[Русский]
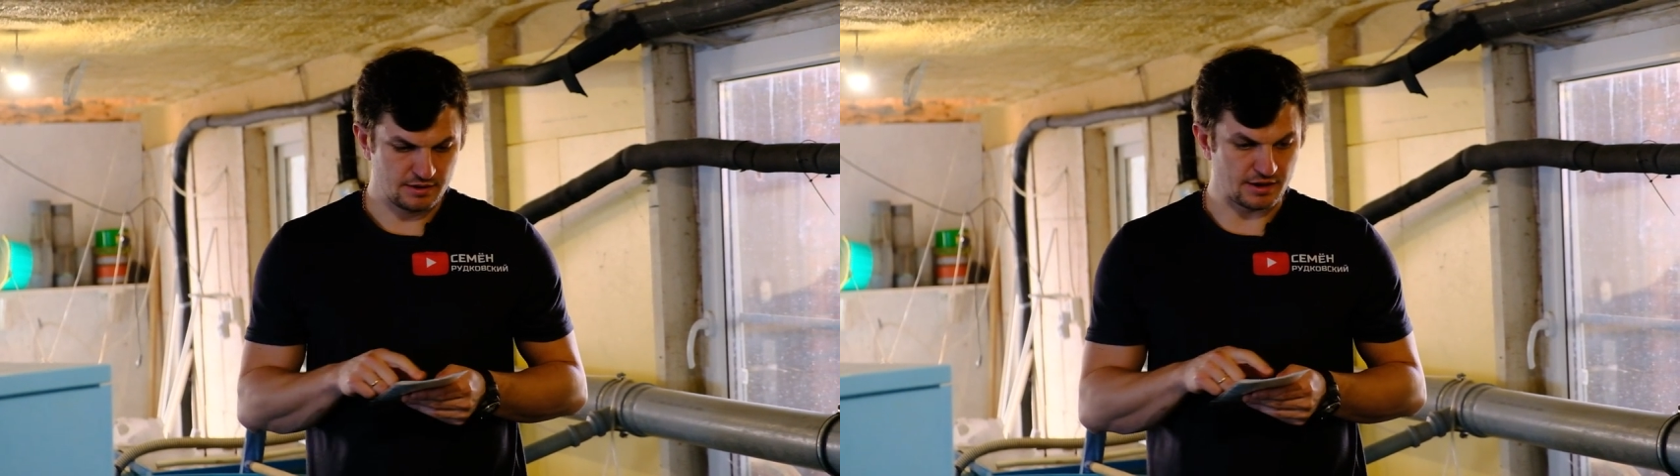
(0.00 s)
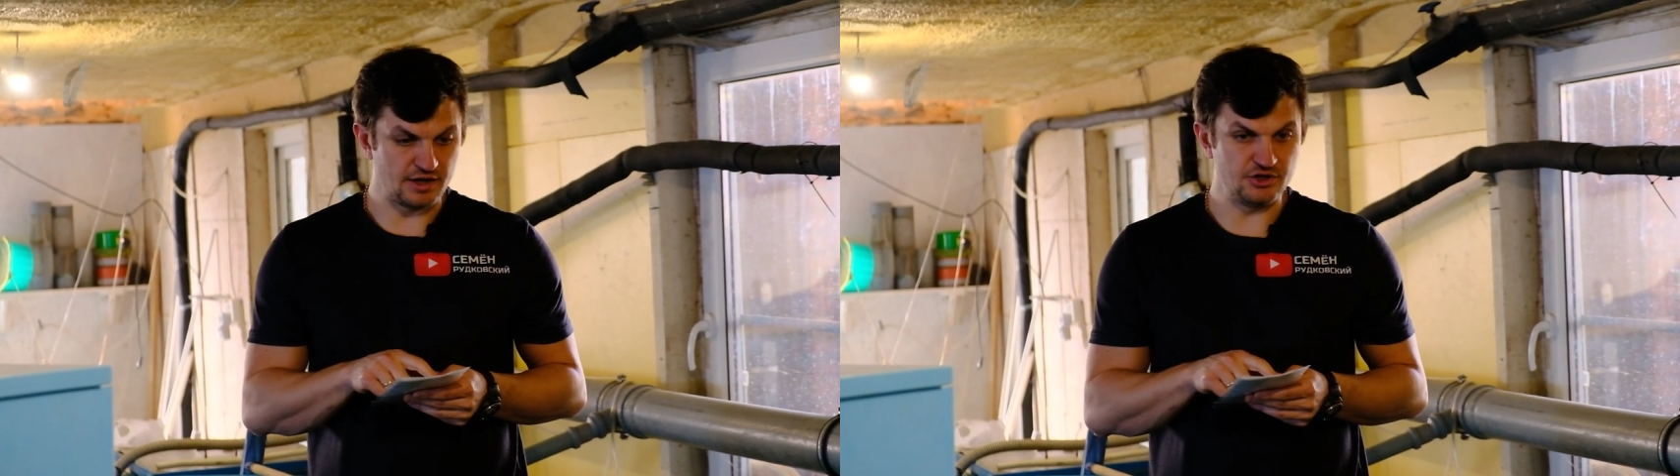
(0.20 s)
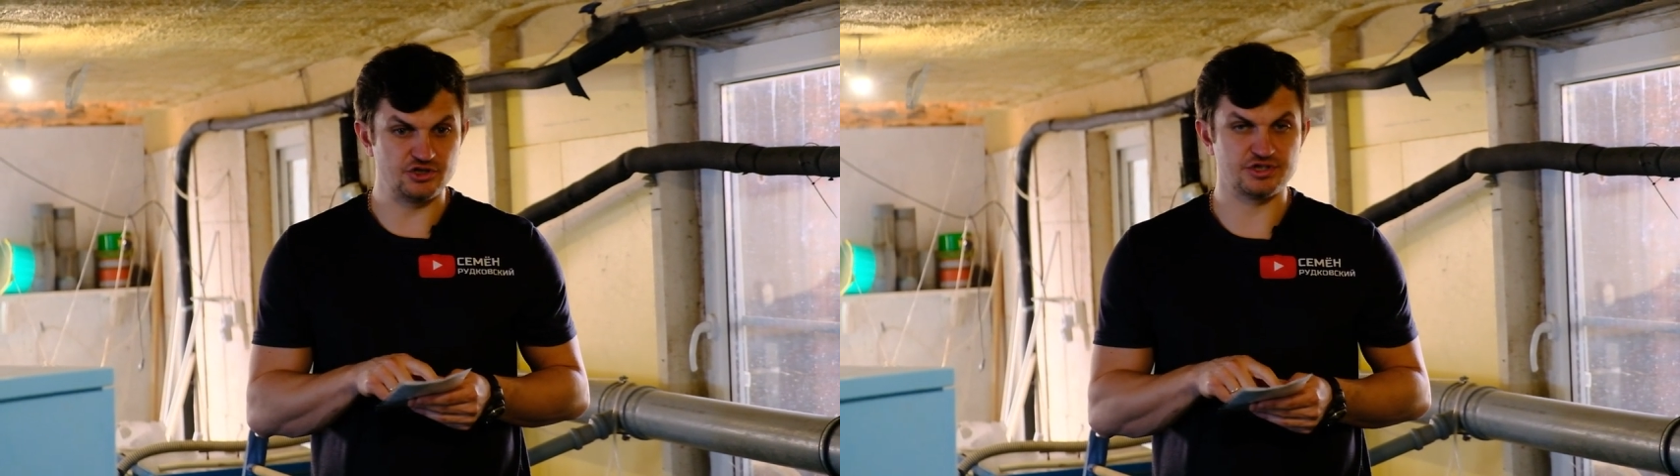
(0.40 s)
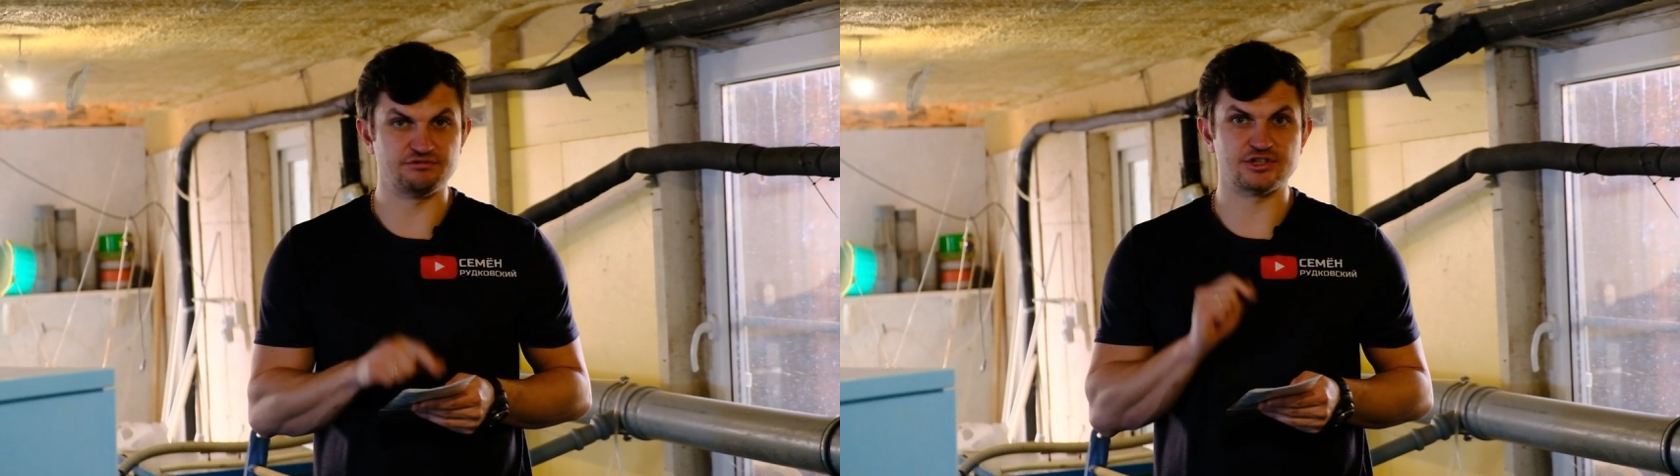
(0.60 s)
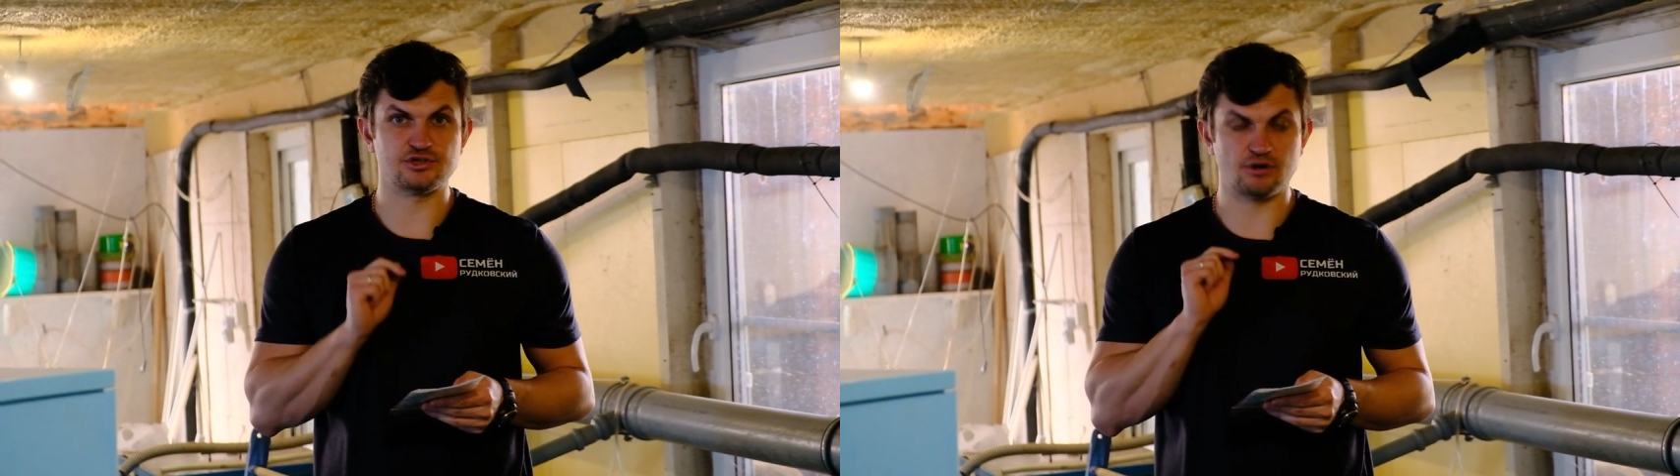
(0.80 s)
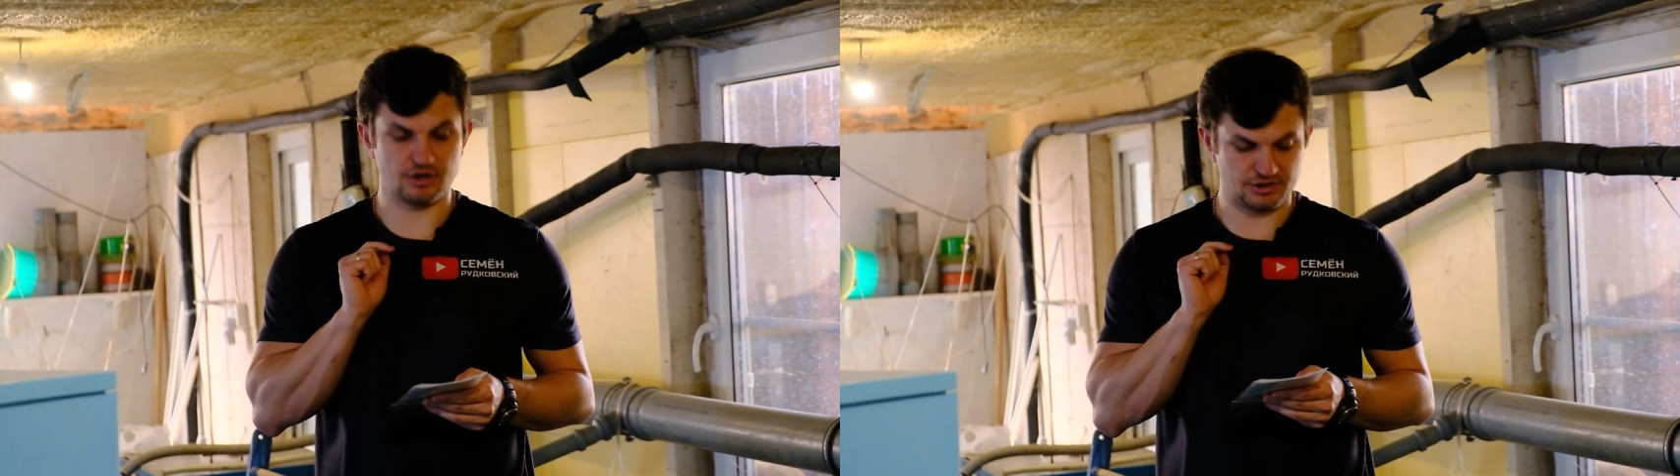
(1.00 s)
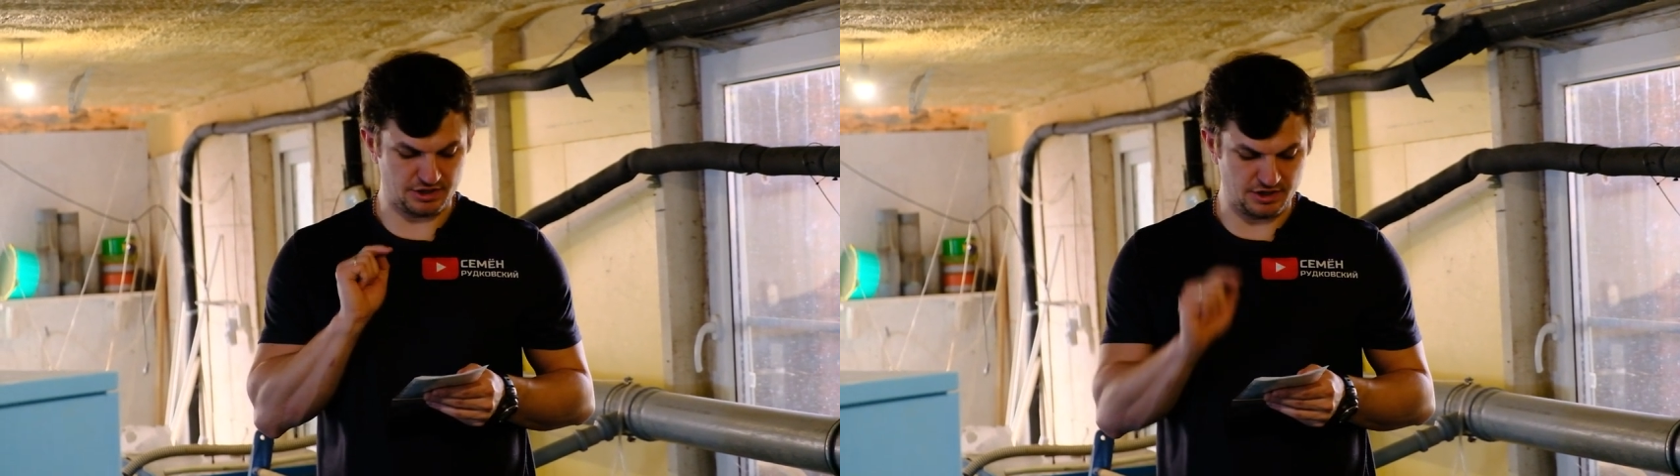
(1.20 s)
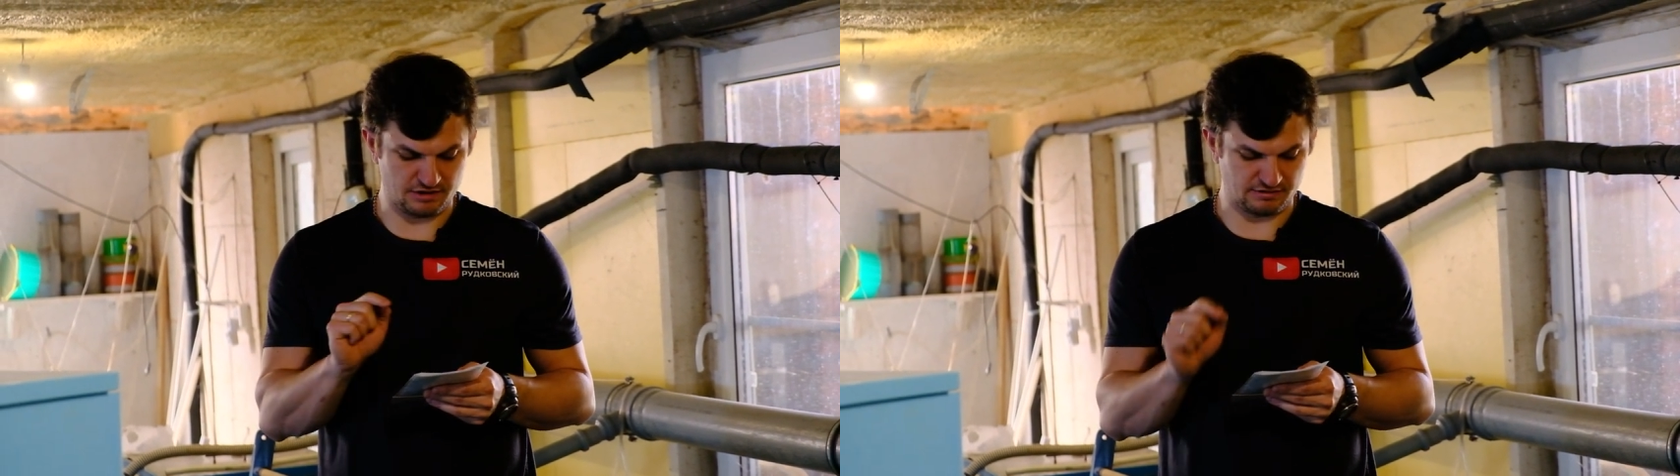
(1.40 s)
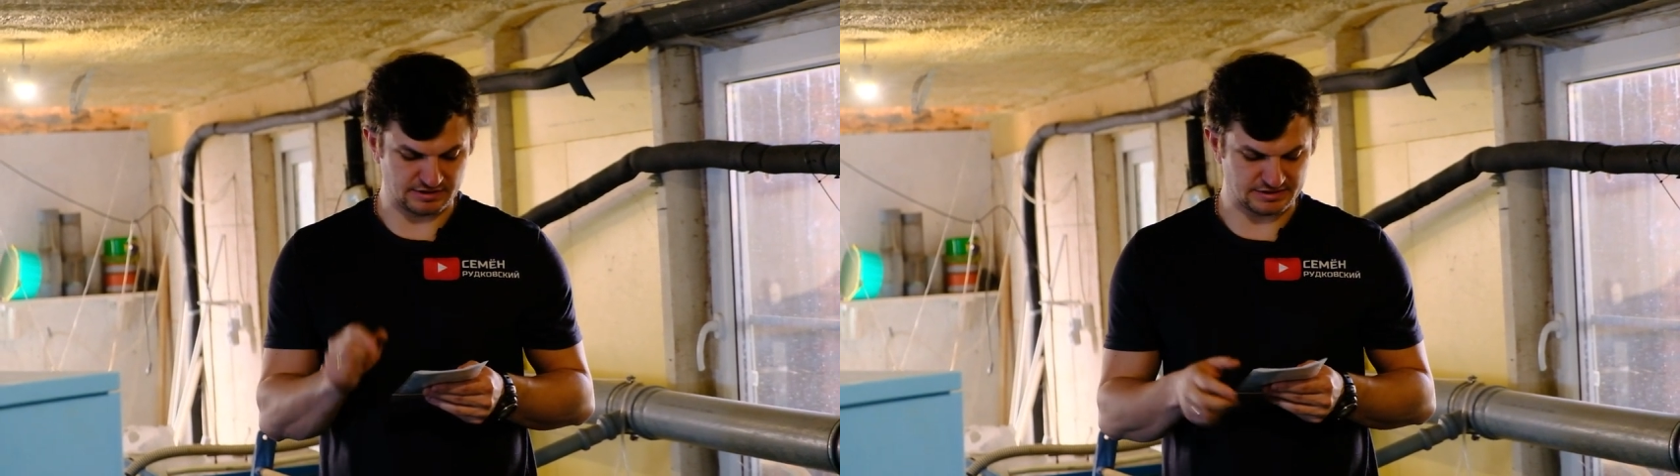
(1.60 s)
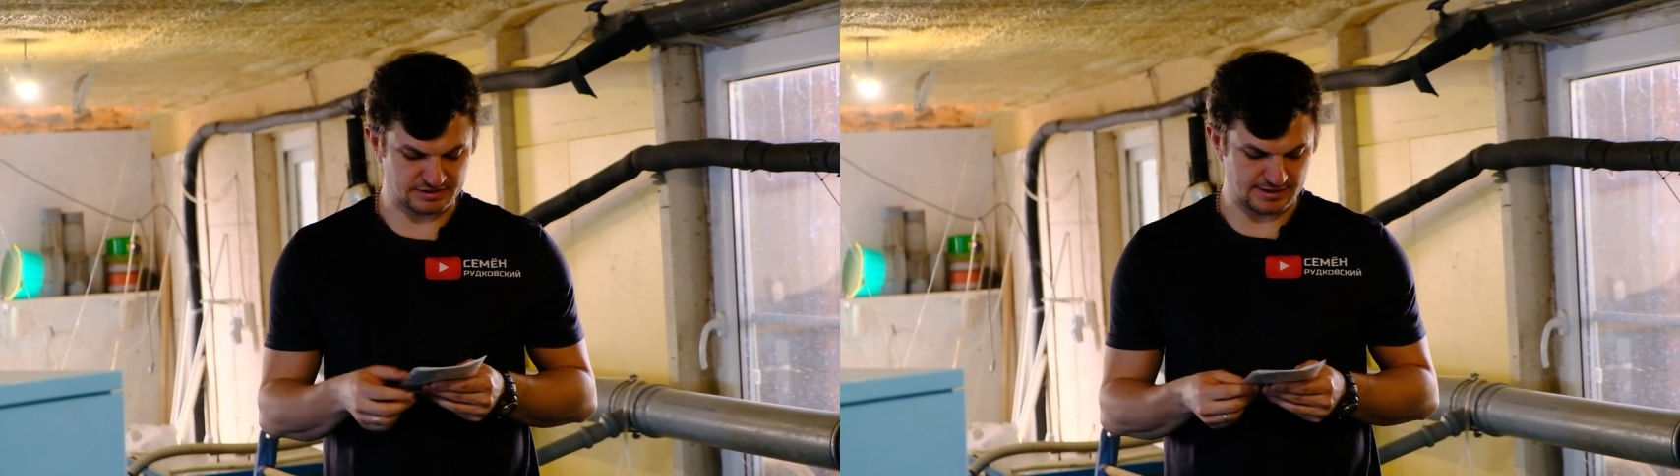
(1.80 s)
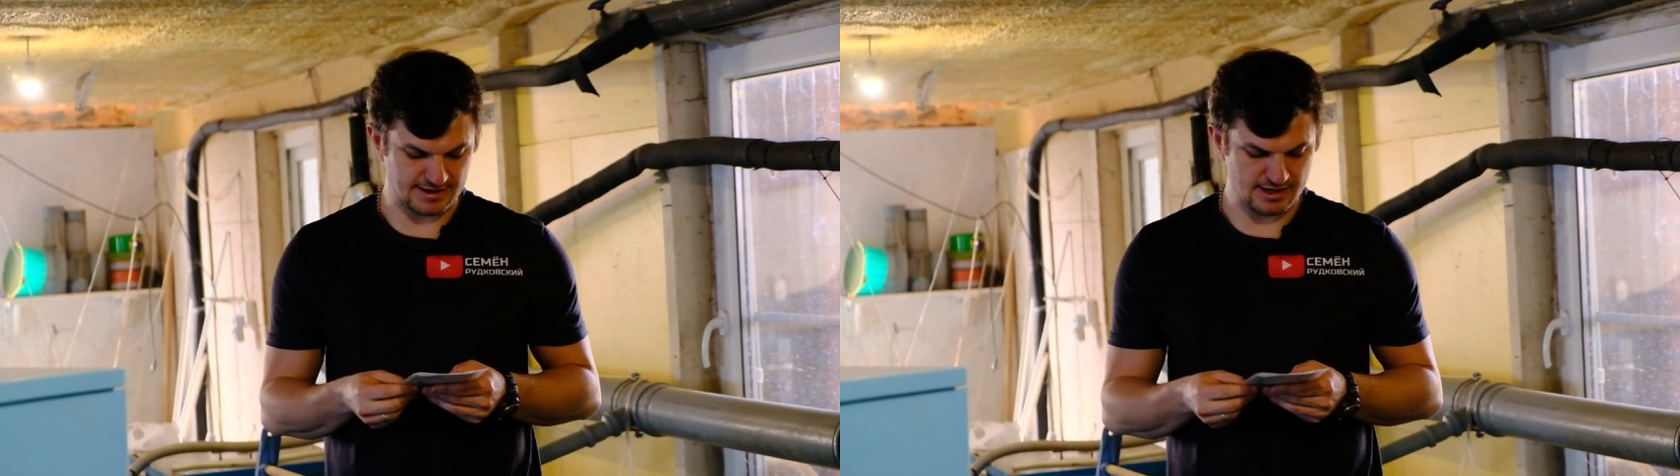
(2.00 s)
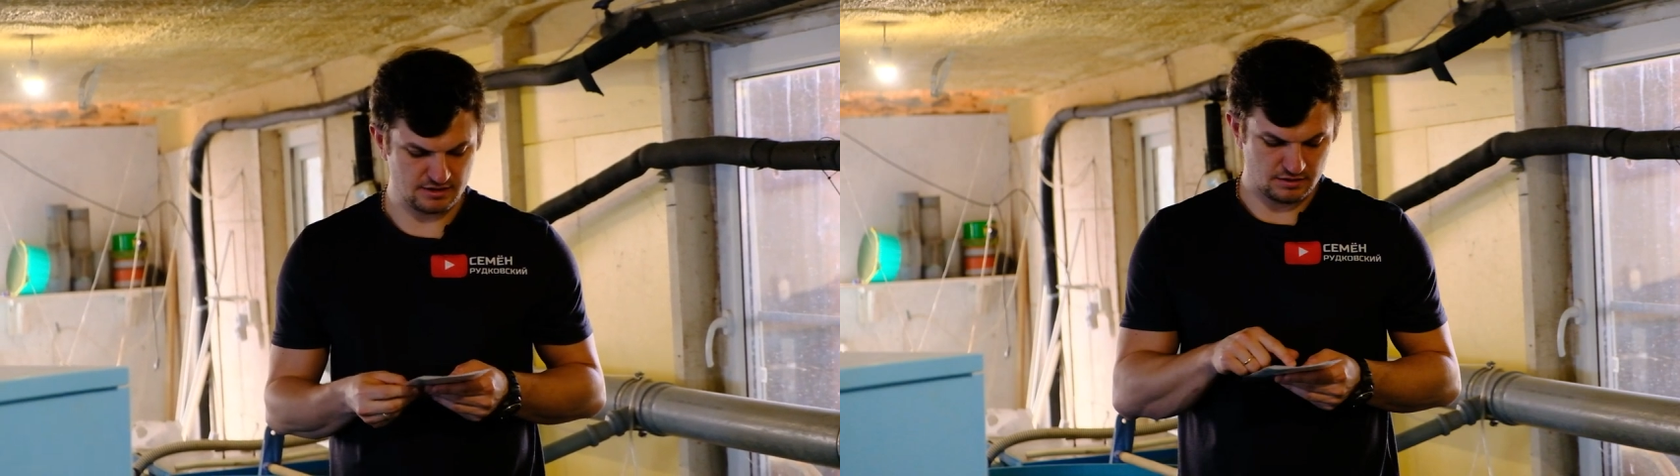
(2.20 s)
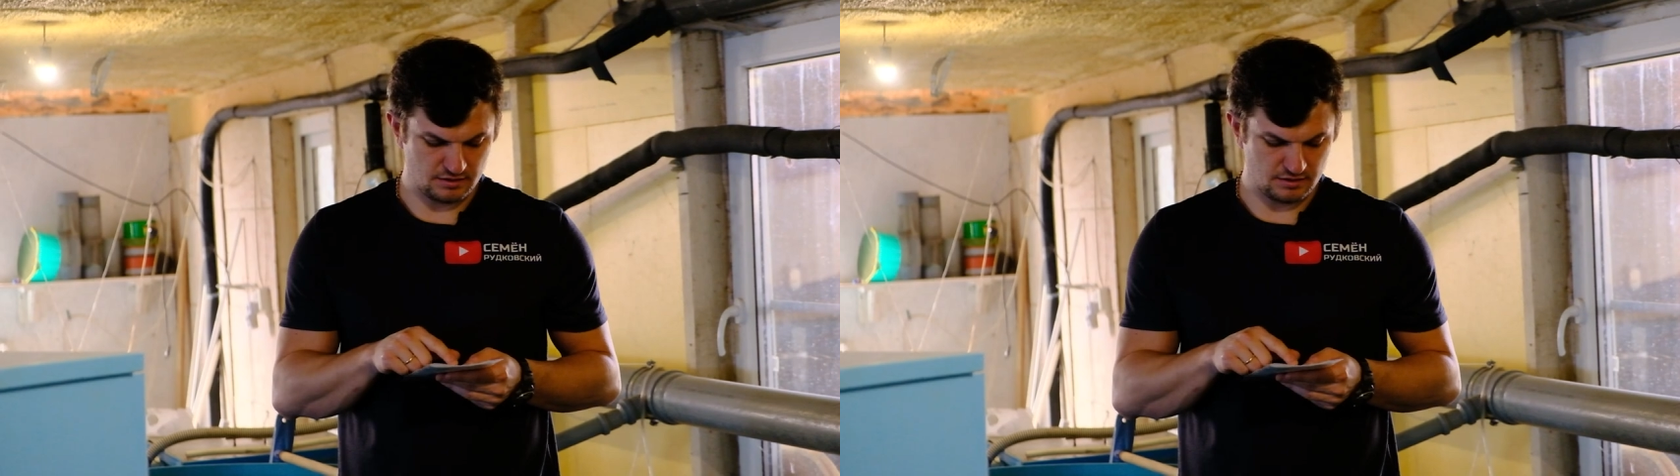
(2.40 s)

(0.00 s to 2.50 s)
Количество 43 хвоста.